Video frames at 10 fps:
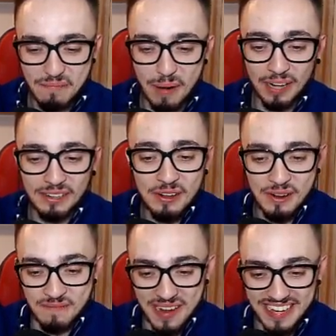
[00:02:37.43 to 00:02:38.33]
они по
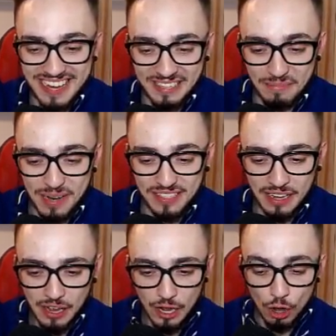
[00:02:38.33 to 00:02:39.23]
одной монете
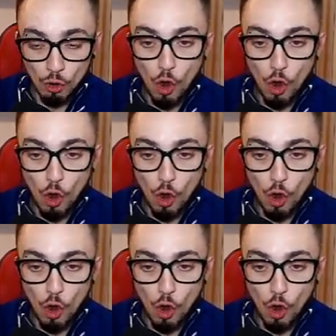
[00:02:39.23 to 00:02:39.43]
бросают.